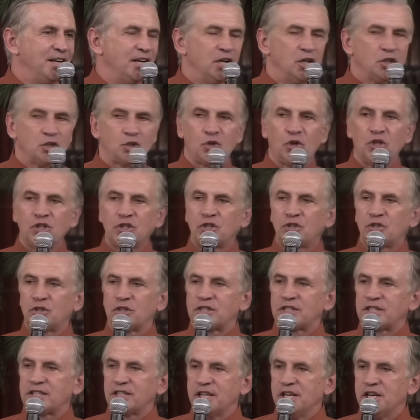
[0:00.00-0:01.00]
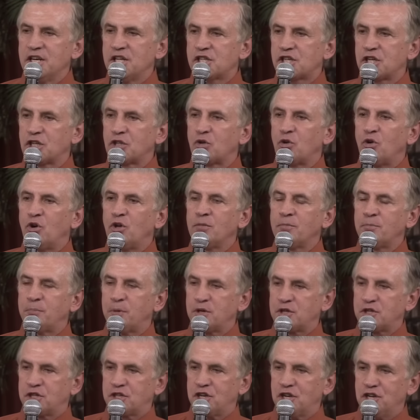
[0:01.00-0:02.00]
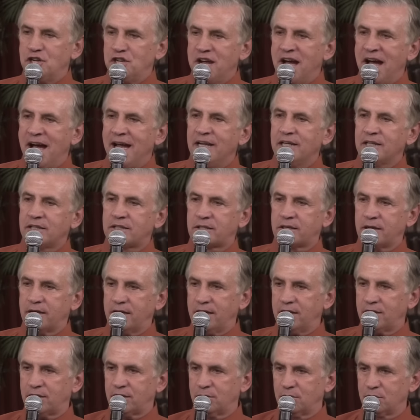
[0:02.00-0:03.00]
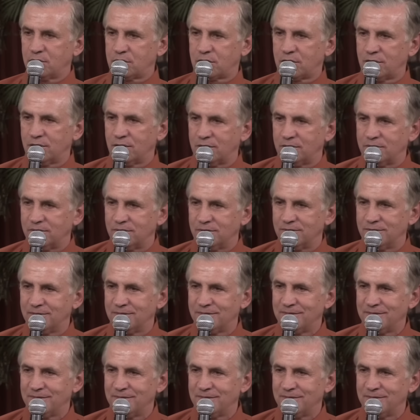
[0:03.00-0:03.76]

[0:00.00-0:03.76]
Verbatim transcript: Тот, кто слышит, он подчиняется этому слову.